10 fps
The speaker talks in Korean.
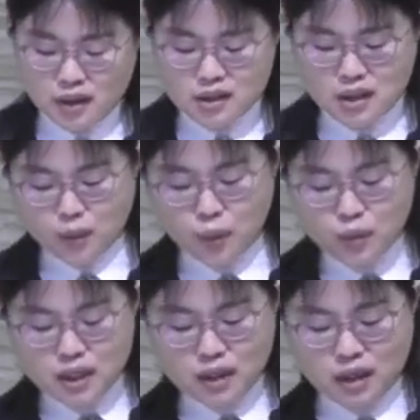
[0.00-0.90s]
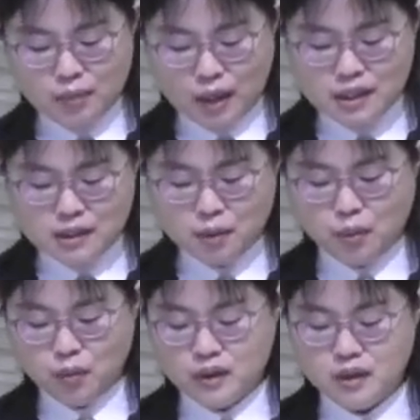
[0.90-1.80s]
이제 5장의 말씀에
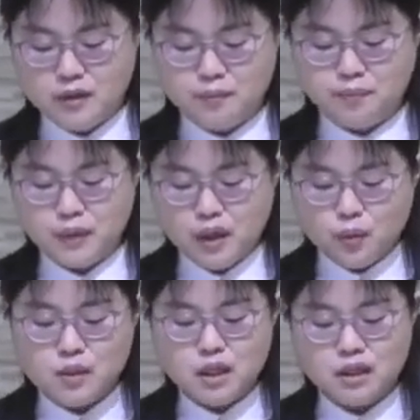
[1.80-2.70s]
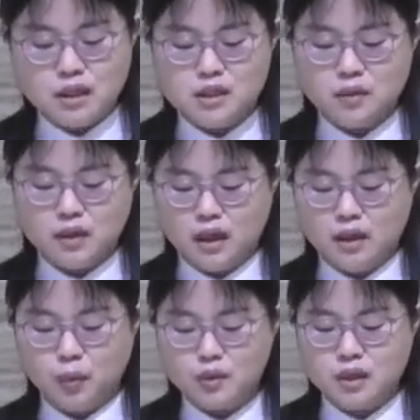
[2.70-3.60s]
보면은 5장 1절에
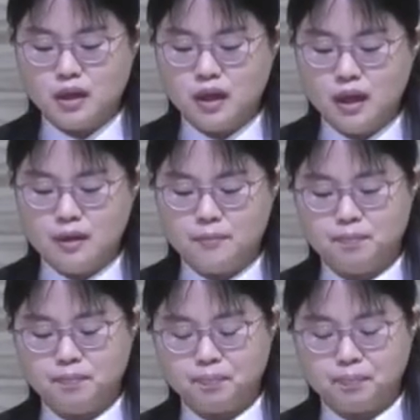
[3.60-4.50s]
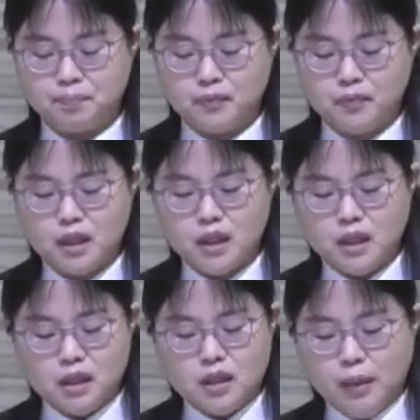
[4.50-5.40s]
모세가
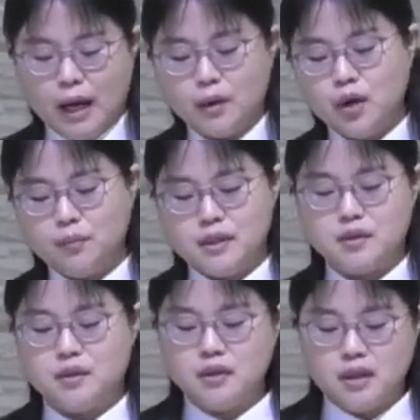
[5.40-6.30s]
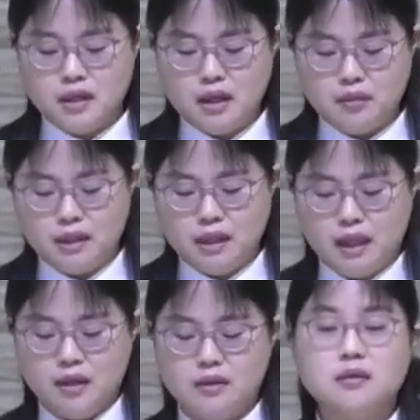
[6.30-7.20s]
바로 앞에서 이렇게
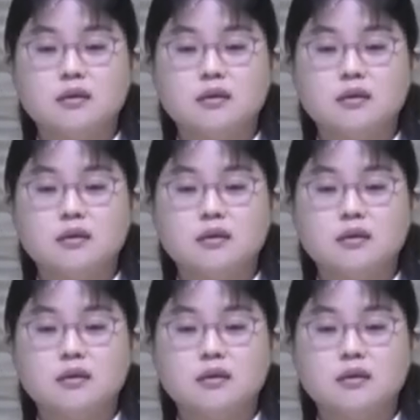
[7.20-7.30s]
얘기합니다.